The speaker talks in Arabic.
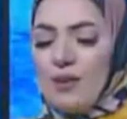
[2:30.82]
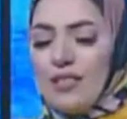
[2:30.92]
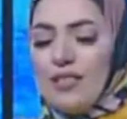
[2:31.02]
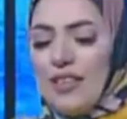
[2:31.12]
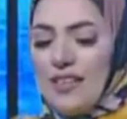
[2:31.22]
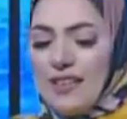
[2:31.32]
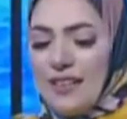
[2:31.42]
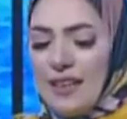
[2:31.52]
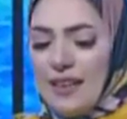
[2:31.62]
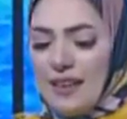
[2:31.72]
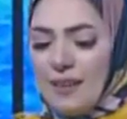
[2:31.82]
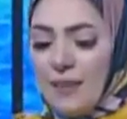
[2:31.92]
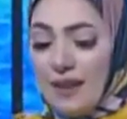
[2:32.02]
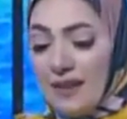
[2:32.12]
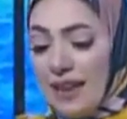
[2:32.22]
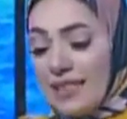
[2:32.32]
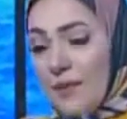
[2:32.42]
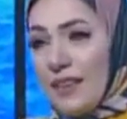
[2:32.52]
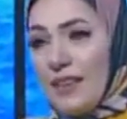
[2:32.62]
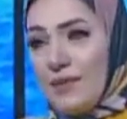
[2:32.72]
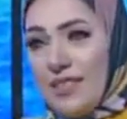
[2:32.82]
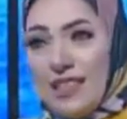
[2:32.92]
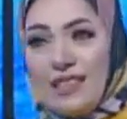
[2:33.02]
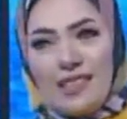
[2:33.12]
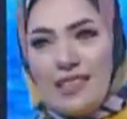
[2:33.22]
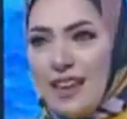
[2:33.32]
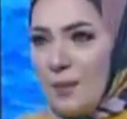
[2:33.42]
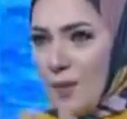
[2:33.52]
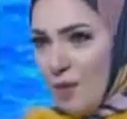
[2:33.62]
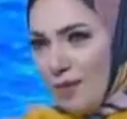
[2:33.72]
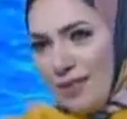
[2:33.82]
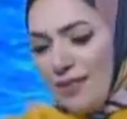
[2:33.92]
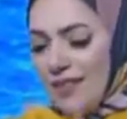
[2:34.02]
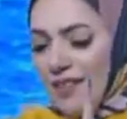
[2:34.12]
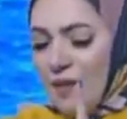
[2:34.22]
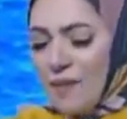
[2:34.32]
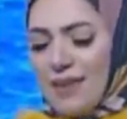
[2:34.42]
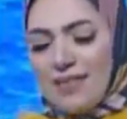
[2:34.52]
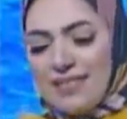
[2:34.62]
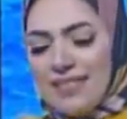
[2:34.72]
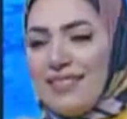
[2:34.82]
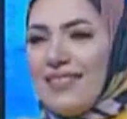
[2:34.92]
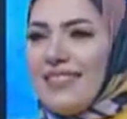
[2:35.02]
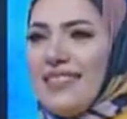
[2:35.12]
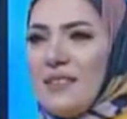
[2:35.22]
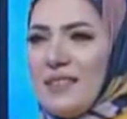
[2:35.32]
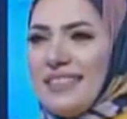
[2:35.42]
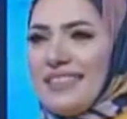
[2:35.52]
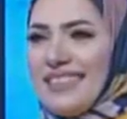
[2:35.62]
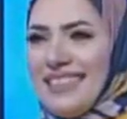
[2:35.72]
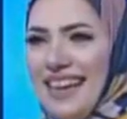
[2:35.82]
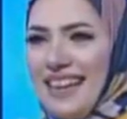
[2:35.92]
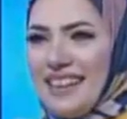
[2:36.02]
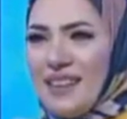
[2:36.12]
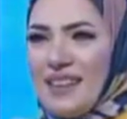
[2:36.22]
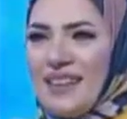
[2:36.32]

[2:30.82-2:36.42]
خلاص آه، آه، للاسف كان نفسي تقلد لي لعيب كوره بس الوقت انتهى